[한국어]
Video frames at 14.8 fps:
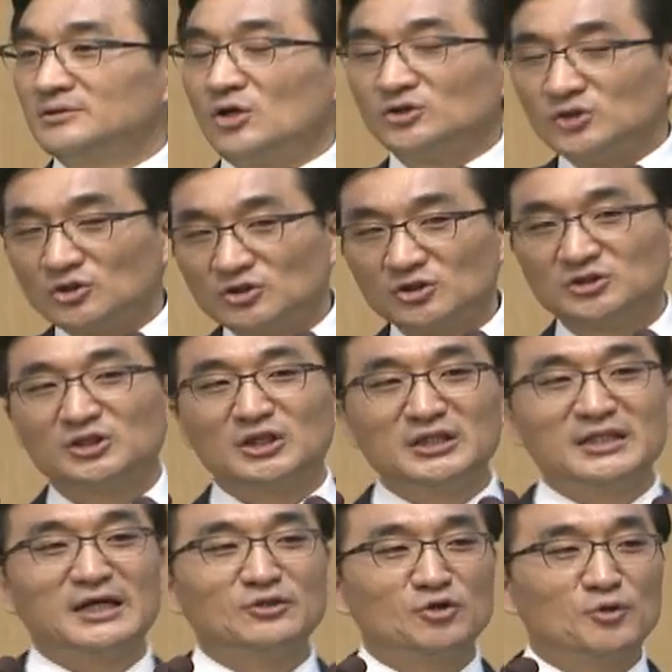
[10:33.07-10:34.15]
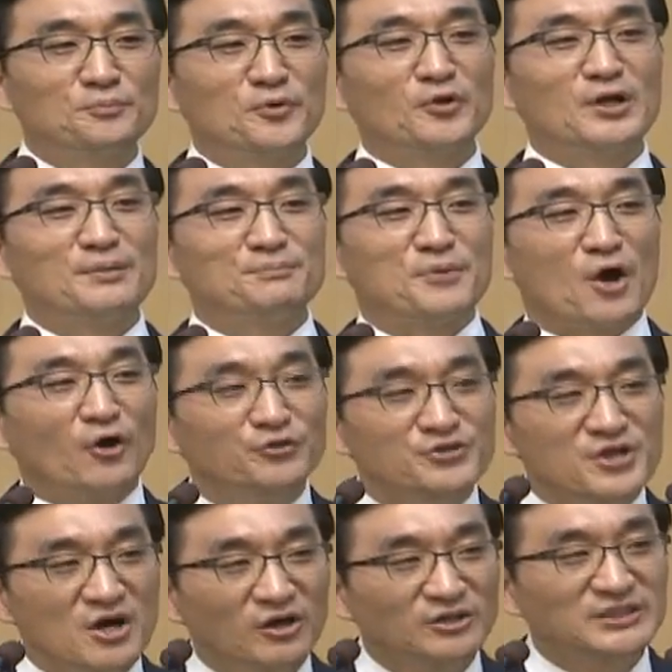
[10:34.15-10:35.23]
더 적극적인 단어로 표현하면
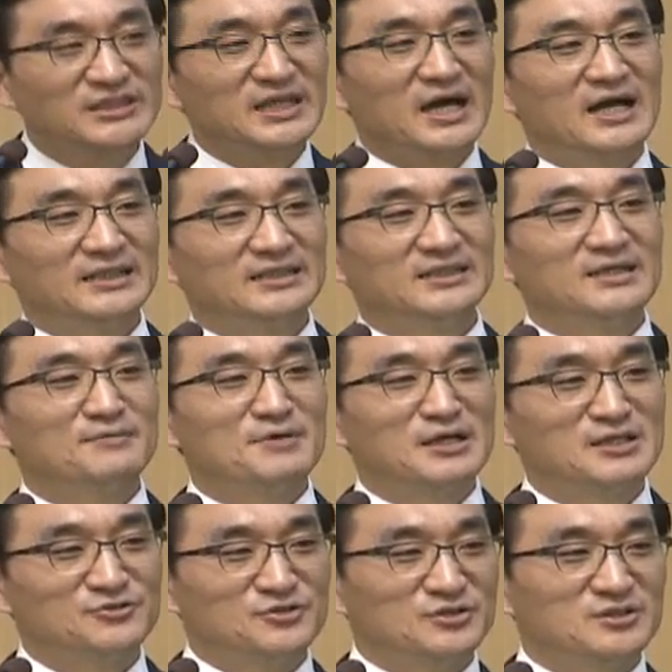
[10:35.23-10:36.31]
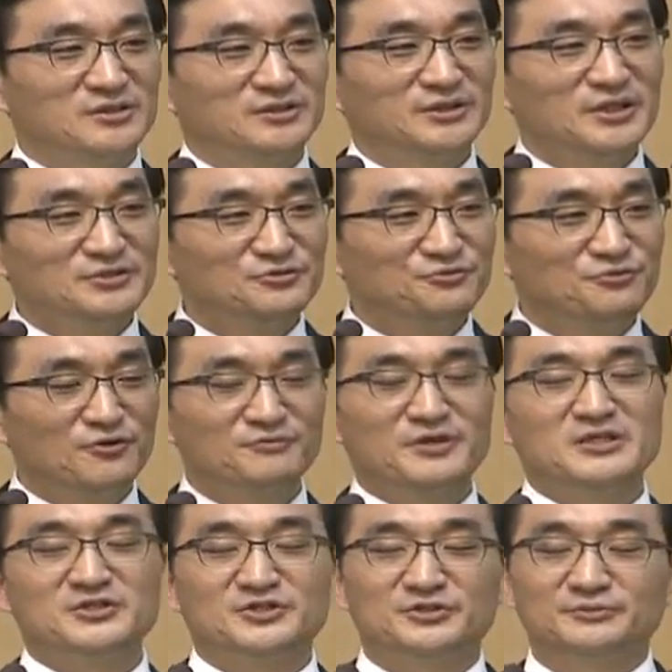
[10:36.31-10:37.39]
변혁이다 이렇게 말할 수 있죠.
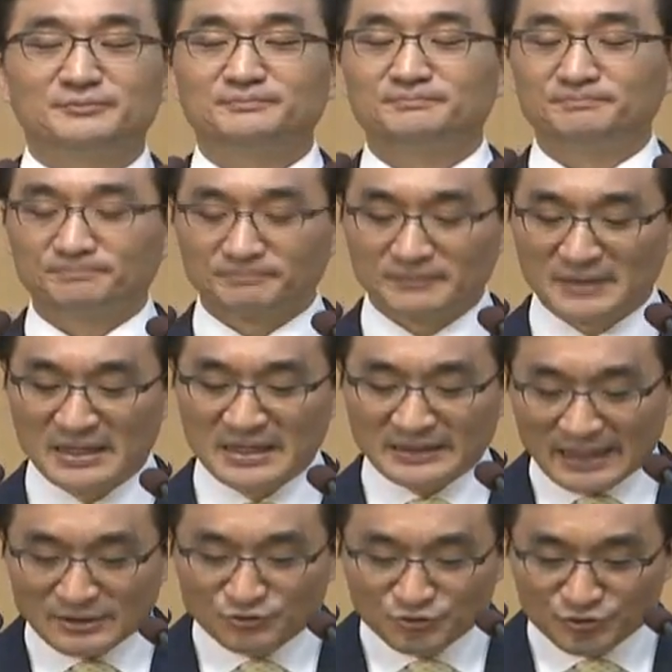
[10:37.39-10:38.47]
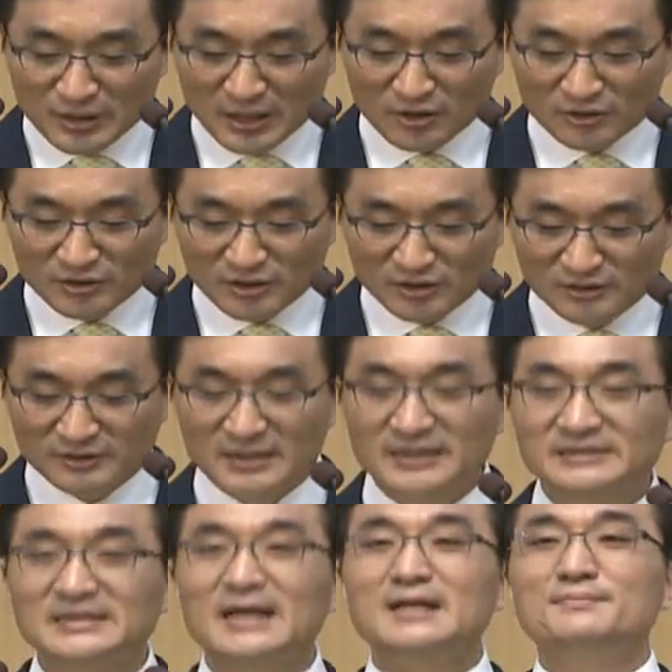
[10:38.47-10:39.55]
트랜스포메이션. 단순한 어떤
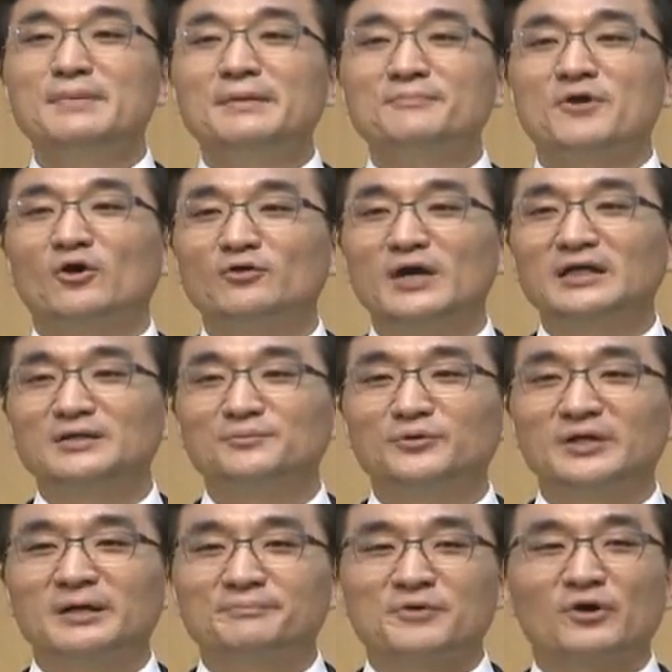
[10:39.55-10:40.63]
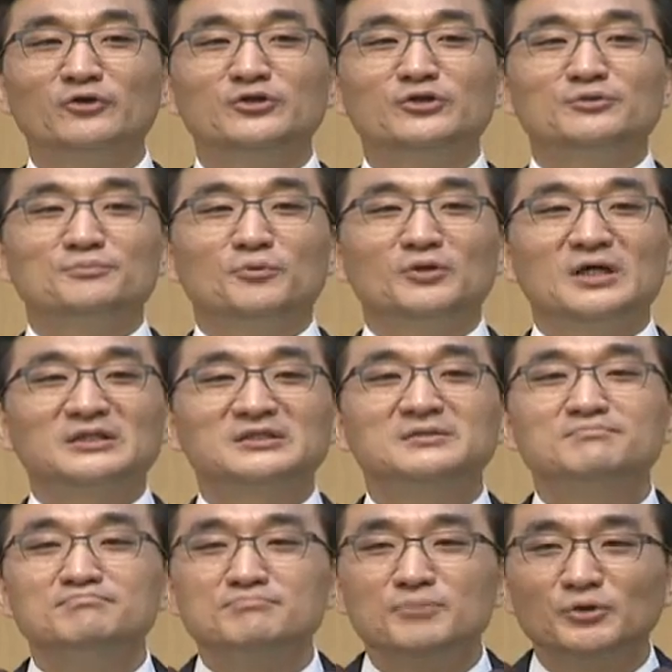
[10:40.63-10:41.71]
삶의 변화기보다 변혁은 보다
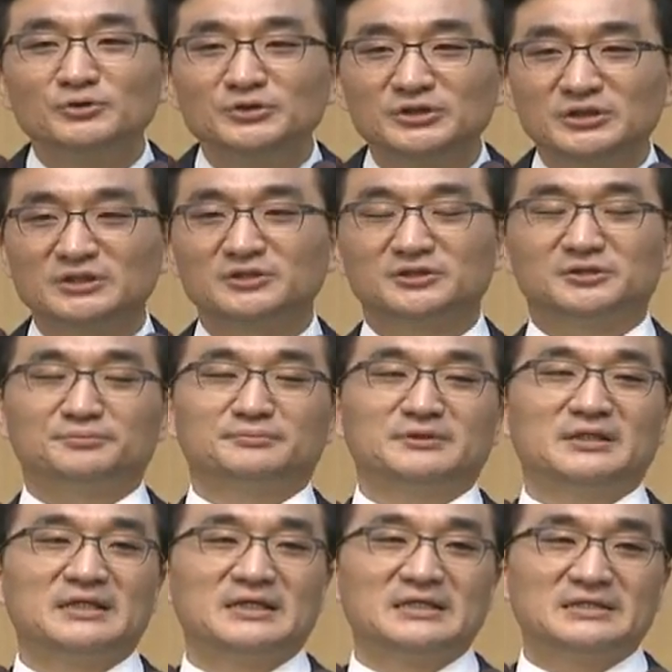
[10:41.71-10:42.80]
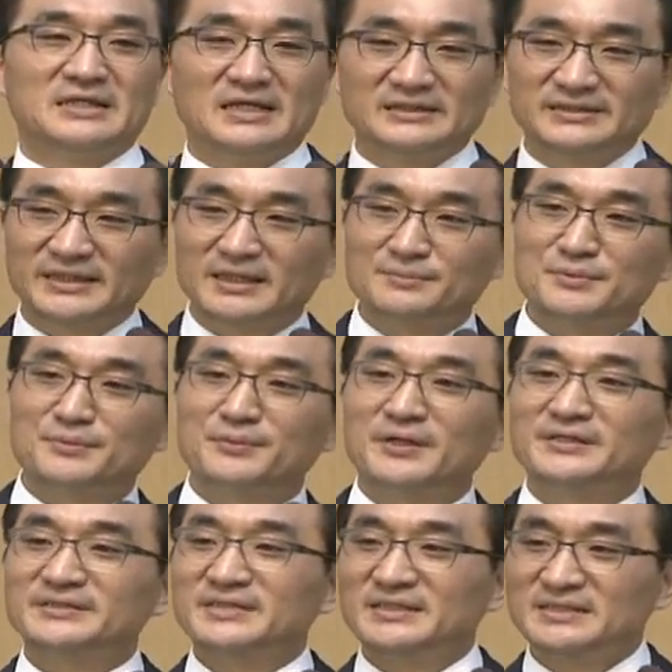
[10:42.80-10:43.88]
근본적인 것입니다. 옛사람이
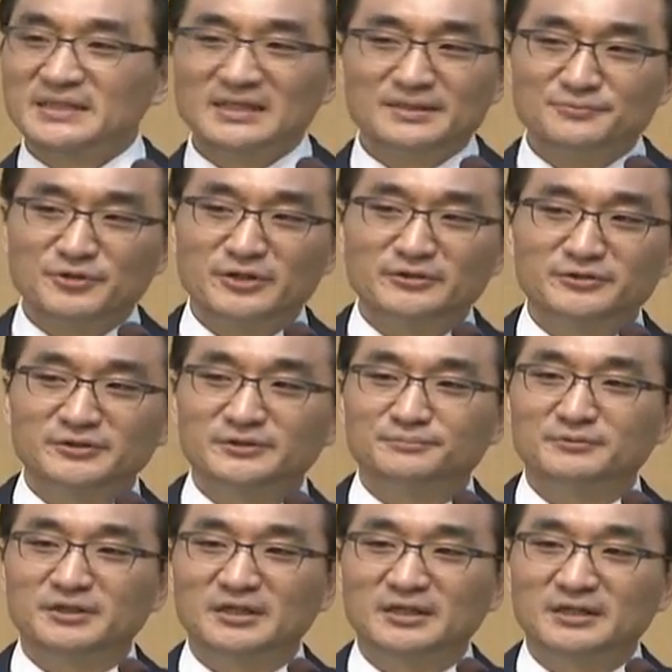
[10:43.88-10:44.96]
변화해 새사람이 되는 것입니다.